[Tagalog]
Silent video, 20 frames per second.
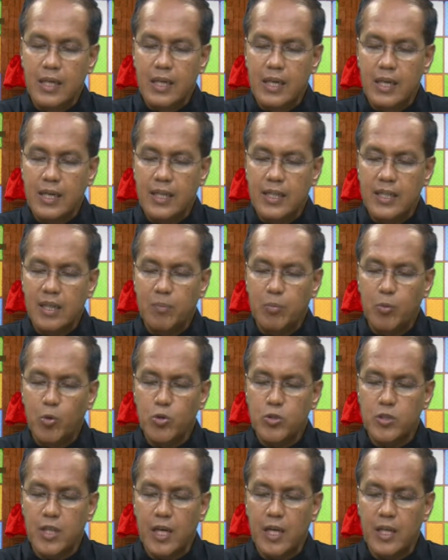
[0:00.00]

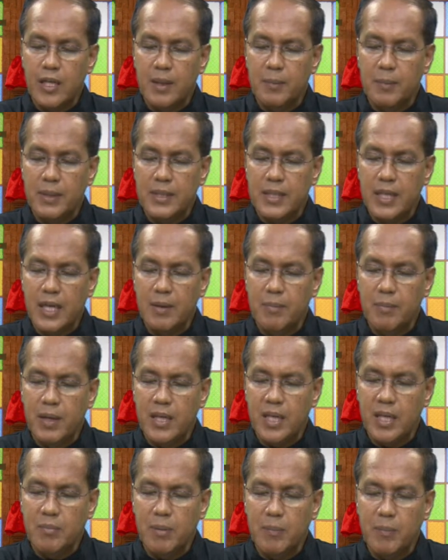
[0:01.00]
Hakatapusan namatay man
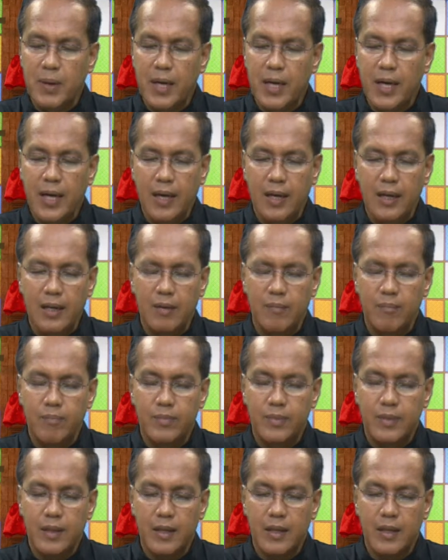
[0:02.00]
ang babay.
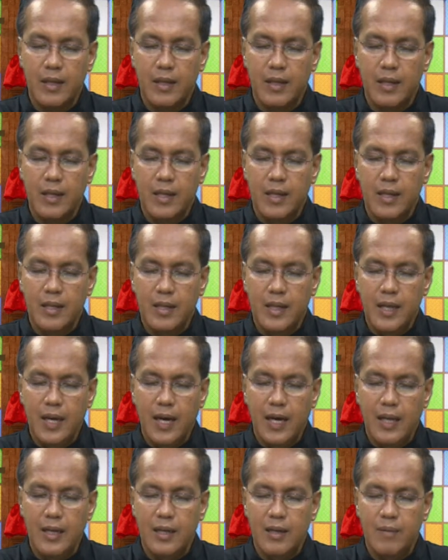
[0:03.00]

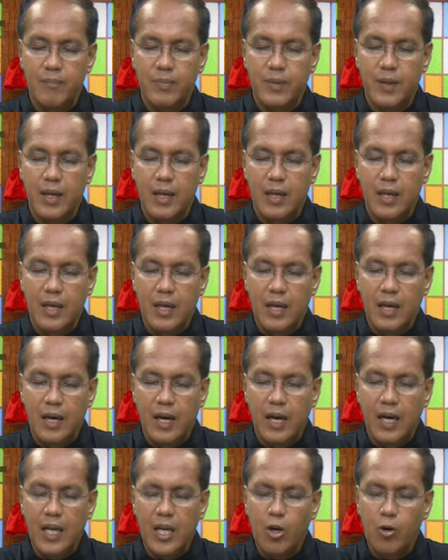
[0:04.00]
Niyan,
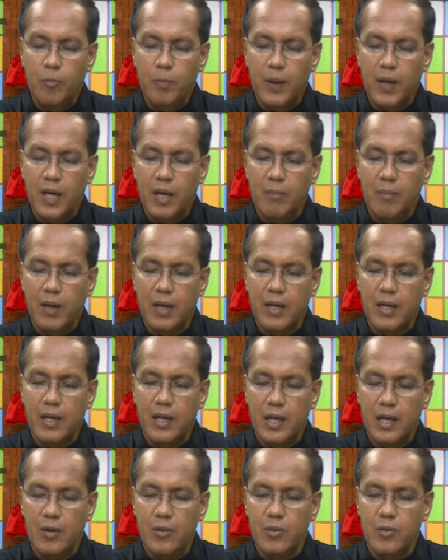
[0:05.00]
hadlon
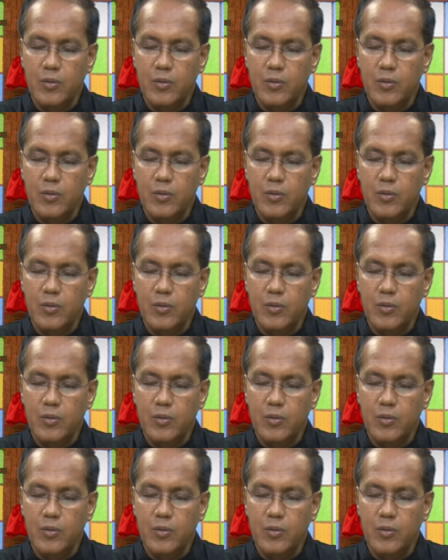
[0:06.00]
pagkabanhaw,